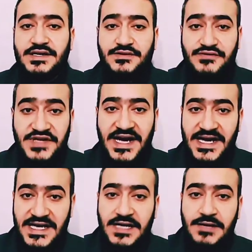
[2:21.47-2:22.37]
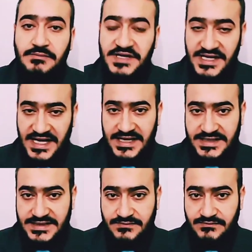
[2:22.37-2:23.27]
في حالة من
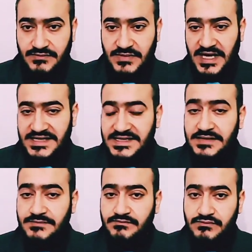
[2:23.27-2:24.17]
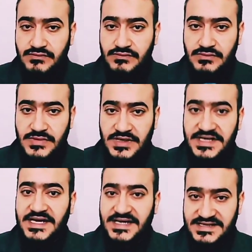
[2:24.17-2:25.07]
الحالات عندي
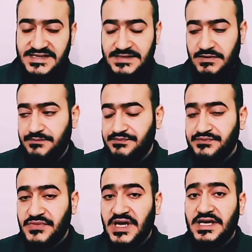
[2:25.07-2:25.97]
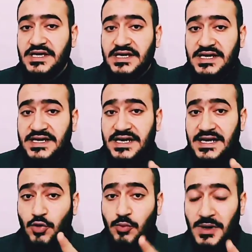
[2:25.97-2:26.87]
ليها كذا سبب
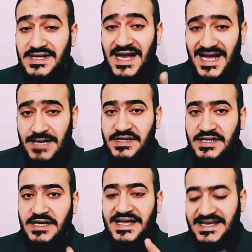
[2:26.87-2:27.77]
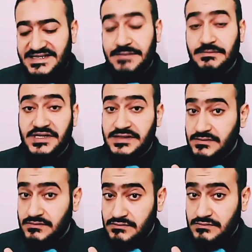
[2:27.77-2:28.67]
لو بطن الحامل جت كبرت
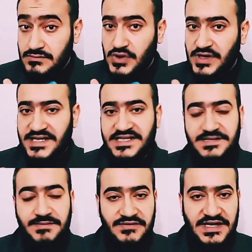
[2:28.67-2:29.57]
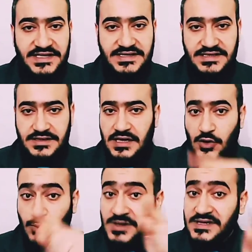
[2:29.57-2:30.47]
ركزي بقى في الحتة دي لو
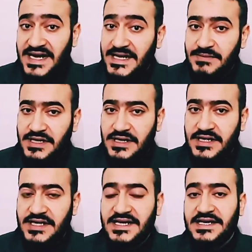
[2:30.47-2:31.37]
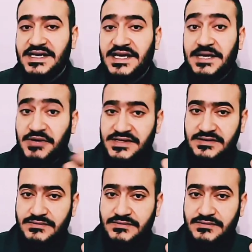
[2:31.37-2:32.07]
بطن الحامل كبرت